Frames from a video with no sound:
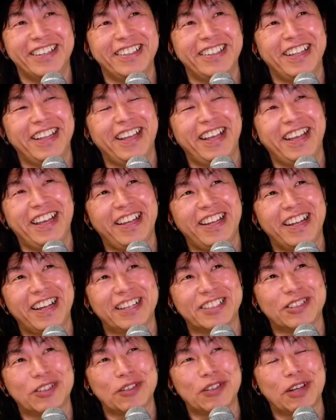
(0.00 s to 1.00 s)
でなん
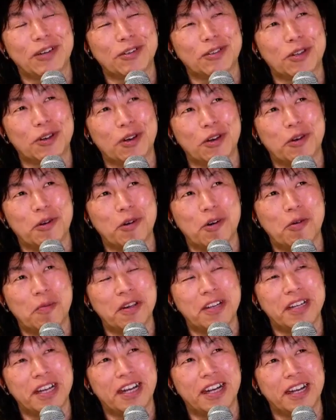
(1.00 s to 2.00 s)
かそんなことを
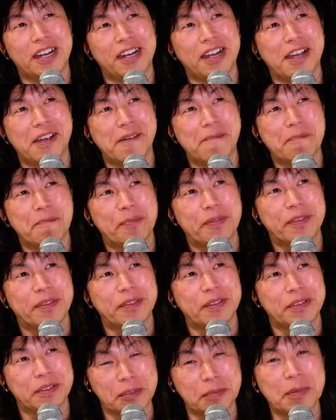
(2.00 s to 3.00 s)
思いながらね
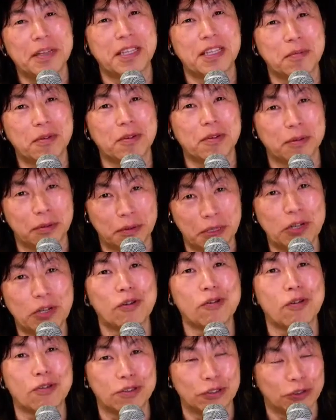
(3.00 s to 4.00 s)
今でも
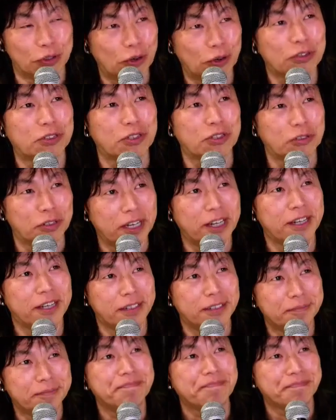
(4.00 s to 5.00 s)
色濃く残っとるね
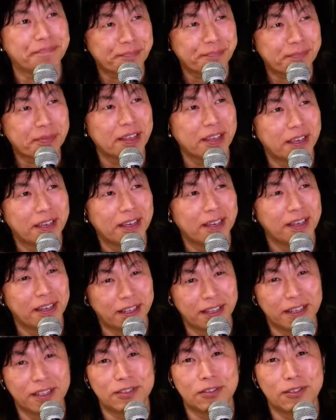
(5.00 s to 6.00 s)

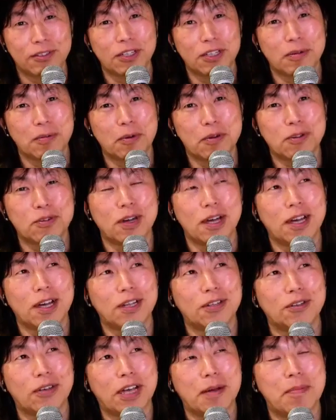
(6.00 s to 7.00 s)
その時僕は
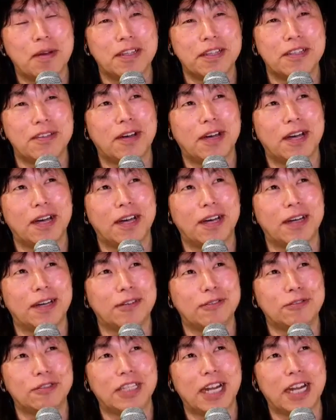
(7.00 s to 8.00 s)
あのカバンには「
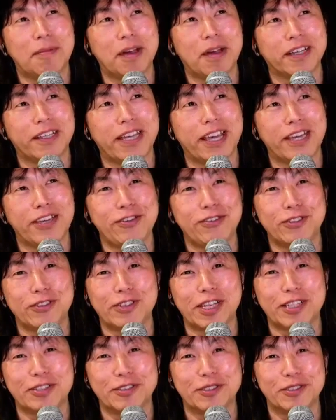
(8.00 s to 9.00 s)
ウルトラマン研究除
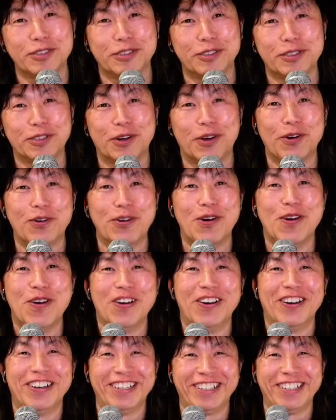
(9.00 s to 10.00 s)
雪」っていう本を入
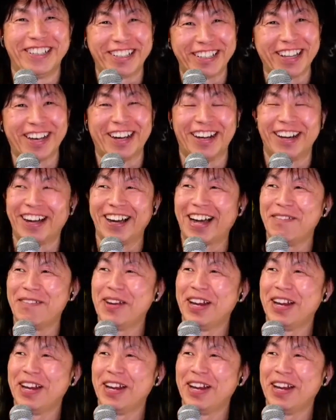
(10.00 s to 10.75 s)
れてたから仮面